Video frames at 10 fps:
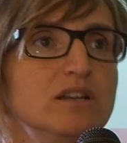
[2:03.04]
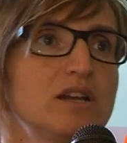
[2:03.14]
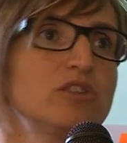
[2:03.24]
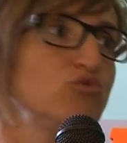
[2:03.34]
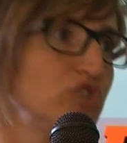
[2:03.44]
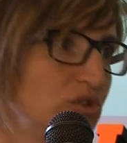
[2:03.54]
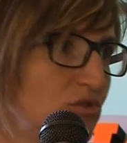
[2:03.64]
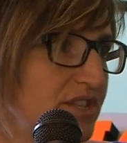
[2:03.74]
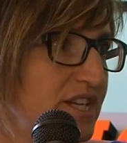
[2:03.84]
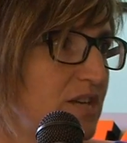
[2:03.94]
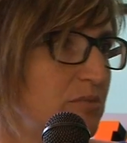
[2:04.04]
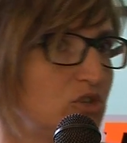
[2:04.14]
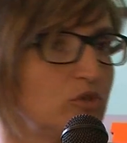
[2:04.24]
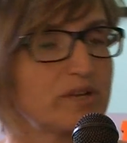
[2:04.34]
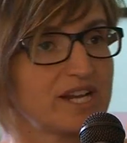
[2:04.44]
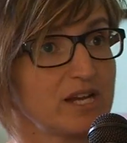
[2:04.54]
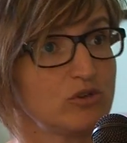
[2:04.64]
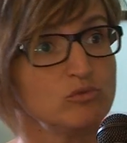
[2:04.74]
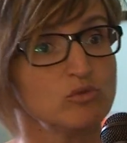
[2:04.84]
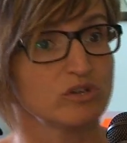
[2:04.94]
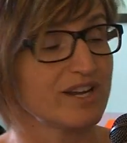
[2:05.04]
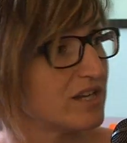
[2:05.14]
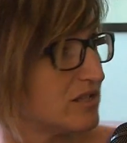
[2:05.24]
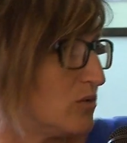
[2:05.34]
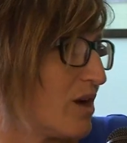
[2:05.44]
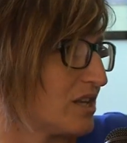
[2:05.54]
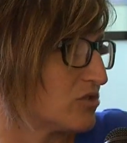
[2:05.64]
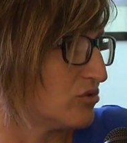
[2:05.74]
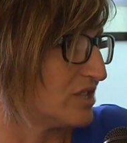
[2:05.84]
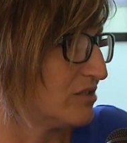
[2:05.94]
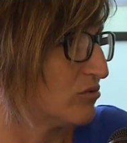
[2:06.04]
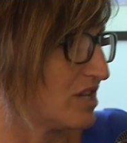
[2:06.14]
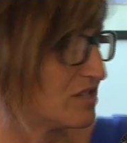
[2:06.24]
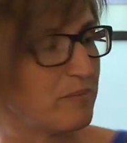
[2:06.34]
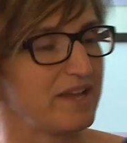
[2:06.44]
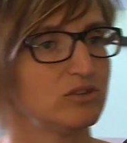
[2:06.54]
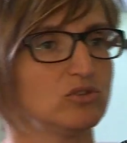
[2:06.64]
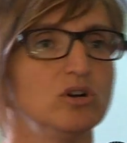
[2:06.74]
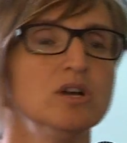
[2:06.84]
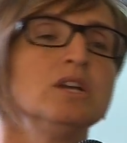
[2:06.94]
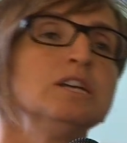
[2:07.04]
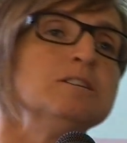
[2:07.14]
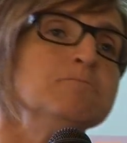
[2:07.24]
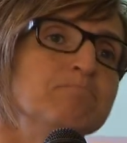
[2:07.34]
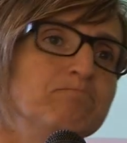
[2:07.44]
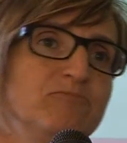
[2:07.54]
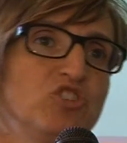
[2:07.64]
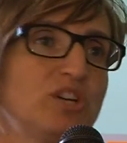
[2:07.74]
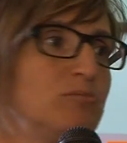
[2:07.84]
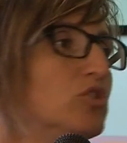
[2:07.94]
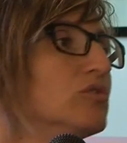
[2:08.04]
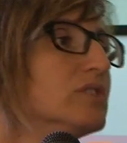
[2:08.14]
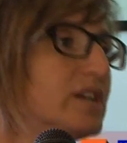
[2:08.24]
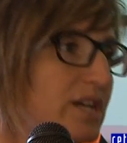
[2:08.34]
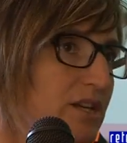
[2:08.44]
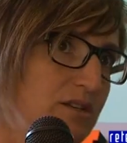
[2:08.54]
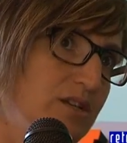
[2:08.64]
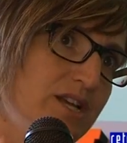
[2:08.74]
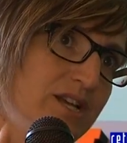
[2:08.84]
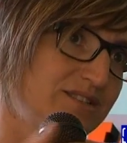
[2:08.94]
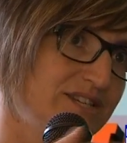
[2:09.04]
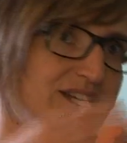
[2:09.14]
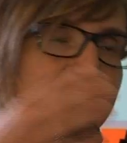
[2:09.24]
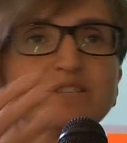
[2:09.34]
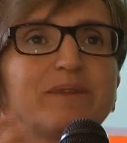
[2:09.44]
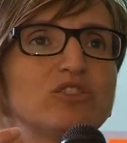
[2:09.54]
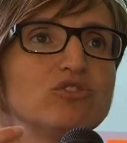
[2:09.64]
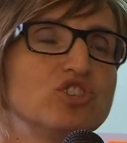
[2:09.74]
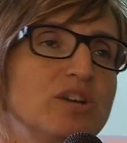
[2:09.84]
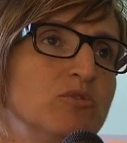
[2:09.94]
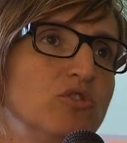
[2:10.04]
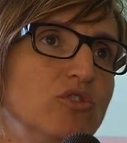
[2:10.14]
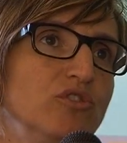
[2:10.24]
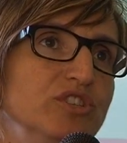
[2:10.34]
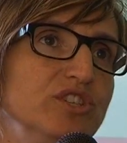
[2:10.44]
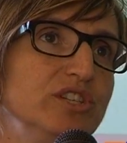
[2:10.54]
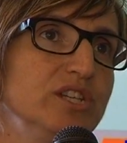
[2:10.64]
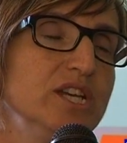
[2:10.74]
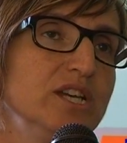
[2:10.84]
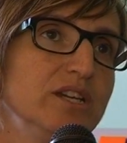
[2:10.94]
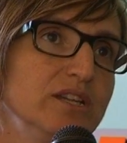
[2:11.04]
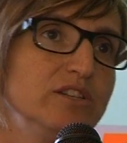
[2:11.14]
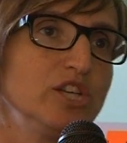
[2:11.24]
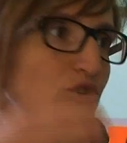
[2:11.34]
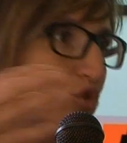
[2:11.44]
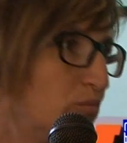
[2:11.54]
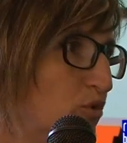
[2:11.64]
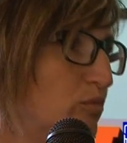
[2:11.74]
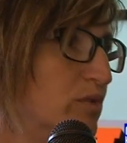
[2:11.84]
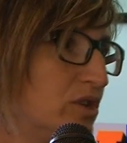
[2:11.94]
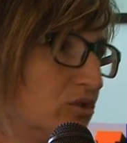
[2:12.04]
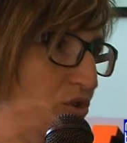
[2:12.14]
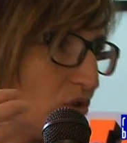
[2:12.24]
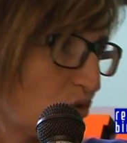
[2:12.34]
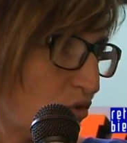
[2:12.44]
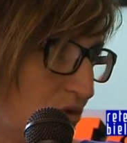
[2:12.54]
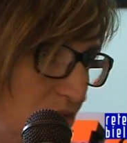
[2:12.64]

eh, riducendo il debito, perché comunque non è che si guarda soltanto l'aspetto Mm, diciamo, eh, sì, l'aspetto diciamo, di, di, eh, di, decoro pubblico, di decoro,